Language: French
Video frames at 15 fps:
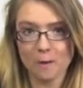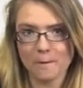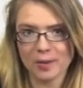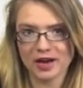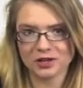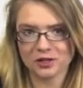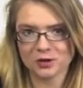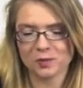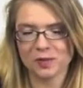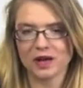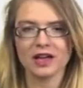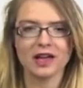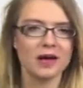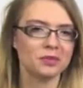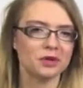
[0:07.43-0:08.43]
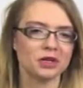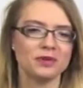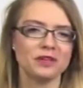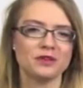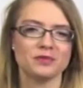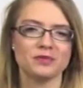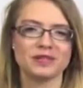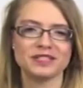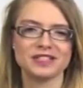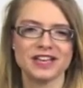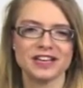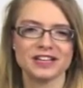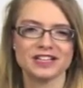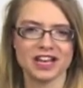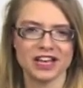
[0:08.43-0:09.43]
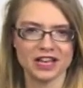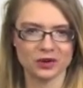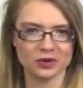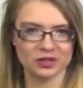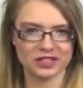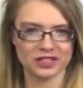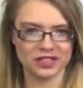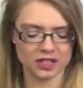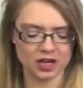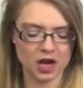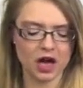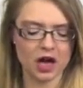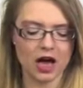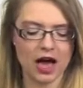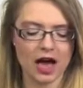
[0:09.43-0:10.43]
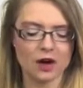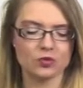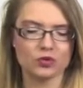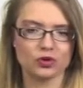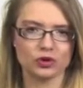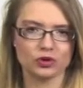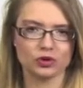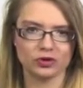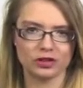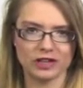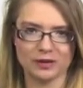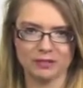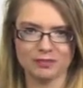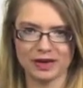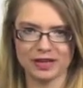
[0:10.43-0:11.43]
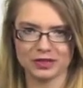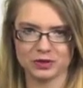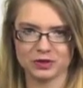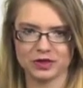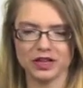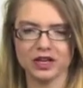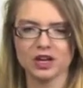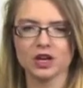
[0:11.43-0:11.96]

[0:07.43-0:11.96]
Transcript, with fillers: parchemins imprimés de messages érotiques, amoureux et passionnés,